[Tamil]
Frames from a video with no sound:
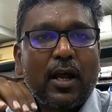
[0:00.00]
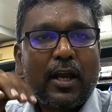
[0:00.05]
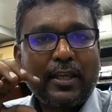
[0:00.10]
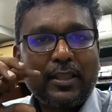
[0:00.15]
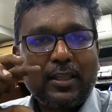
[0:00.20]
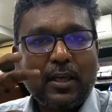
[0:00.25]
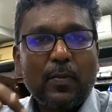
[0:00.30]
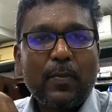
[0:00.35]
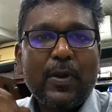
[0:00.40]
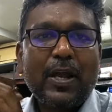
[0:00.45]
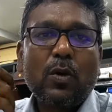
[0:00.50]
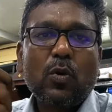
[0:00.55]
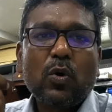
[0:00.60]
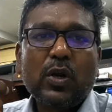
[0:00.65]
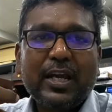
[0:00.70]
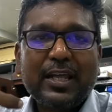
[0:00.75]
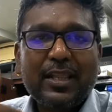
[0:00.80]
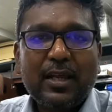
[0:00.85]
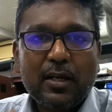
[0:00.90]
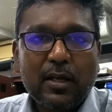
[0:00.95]
uh, இதுக்கு மேலே
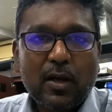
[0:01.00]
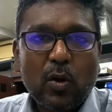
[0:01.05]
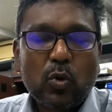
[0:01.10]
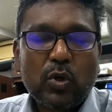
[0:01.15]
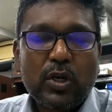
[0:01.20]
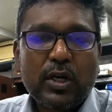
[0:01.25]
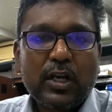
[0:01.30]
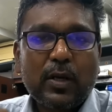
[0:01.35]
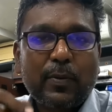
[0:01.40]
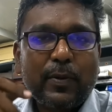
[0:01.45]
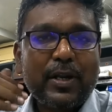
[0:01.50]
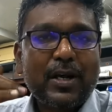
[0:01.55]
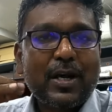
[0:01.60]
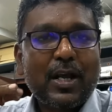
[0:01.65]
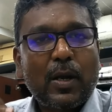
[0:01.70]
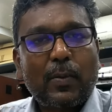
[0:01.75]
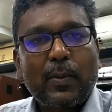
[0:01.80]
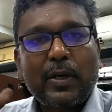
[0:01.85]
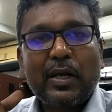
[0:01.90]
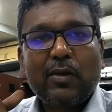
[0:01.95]
உங்களுக்கு ஏதாவது டவுட் இருக்குது
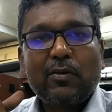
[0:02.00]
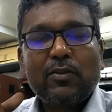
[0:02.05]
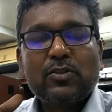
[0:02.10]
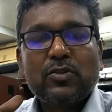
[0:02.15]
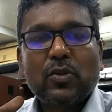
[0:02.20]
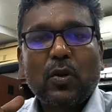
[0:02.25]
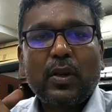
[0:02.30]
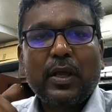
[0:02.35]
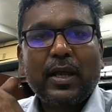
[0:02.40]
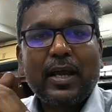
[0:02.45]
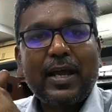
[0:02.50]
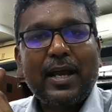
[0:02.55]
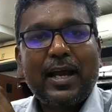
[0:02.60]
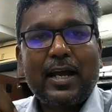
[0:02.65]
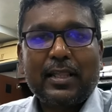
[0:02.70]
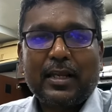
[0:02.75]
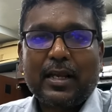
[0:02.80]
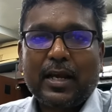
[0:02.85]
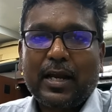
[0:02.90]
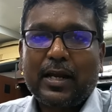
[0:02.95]
அப்படின்னா கமெண்ட்டில் வந்து சொல்லுங்கள்
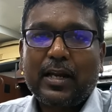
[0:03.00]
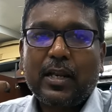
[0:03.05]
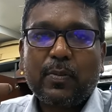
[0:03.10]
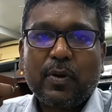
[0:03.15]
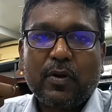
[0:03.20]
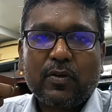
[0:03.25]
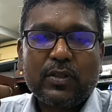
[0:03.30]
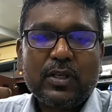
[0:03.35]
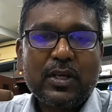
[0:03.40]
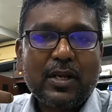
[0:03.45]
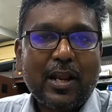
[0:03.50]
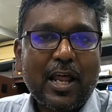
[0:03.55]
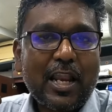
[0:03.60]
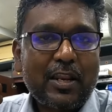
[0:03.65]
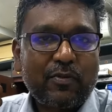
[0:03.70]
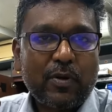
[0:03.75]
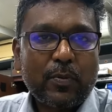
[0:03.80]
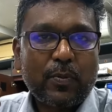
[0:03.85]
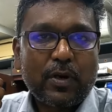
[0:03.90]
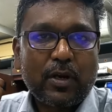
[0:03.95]
அதை நான் கண்டிப்பாக வந்து
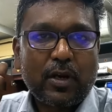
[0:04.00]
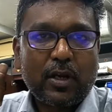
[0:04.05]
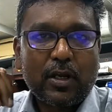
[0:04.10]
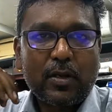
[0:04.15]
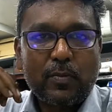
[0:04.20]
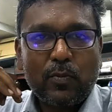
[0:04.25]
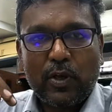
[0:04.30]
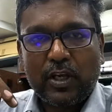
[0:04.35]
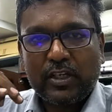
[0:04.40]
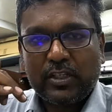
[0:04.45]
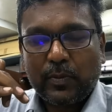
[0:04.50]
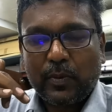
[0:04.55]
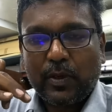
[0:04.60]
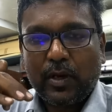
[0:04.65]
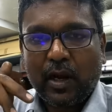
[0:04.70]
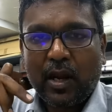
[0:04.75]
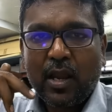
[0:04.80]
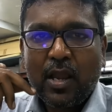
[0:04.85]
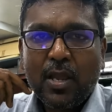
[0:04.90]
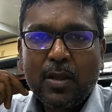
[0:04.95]
கிளாரிஃபை பண்ணுறதுக்கு முயற்சி
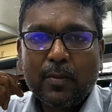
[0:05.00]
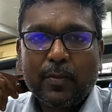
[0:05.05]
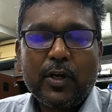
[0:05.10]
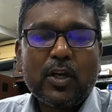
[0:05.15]
பண்ணுறேன்